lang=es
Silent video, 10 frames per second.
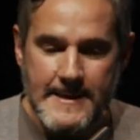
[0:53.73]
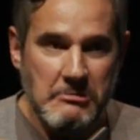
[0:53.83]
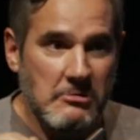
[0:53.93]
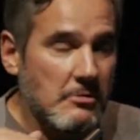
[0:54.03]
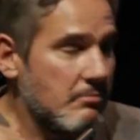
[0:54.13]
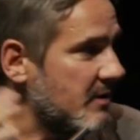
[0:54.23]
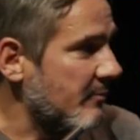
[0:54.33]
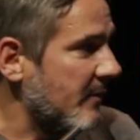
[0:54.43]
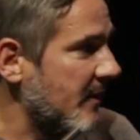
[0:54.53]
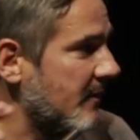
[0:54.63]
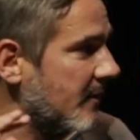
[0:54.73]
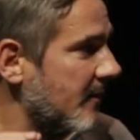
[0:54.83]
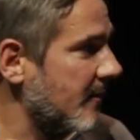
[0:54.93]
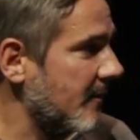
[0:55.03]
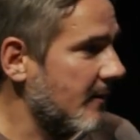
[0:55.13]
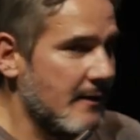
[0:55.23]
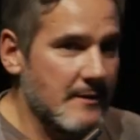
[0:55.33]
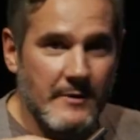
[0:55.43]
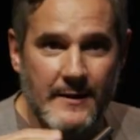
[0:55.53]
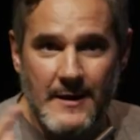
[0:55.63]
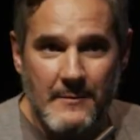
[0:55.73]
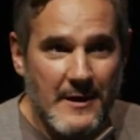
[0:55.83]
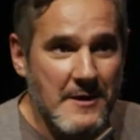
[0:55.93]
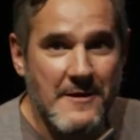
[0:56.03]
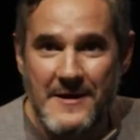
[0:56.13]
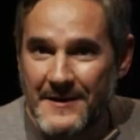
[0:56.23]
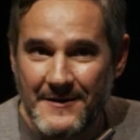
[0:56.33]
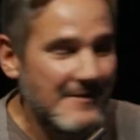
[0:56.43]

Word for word: yo simplemente les voy a dar la palabra,